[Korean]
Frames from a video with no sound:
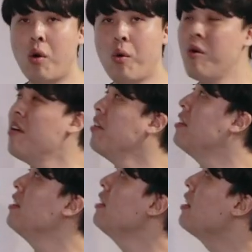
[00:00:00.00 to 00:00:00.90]

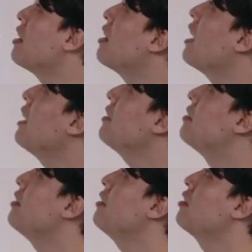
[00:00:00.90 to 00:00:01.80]
cold
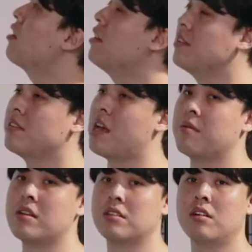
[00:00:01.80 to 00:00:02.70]
related
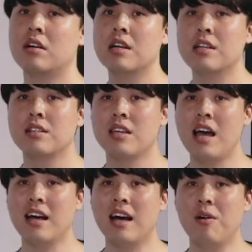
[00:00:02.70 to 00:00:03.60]
concept 해서
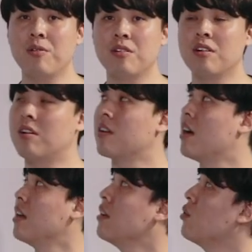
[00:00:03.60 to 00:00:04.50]
차가운
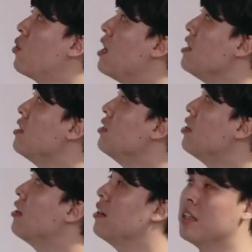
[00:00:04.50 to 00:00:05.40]
거랑
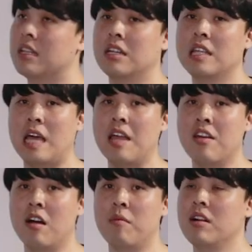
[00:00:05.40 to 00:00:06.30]
관련되어 있는
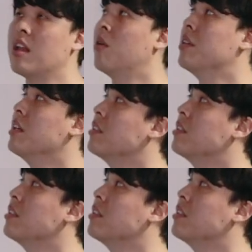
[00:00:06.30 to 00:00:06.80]
개념을 이라고 되어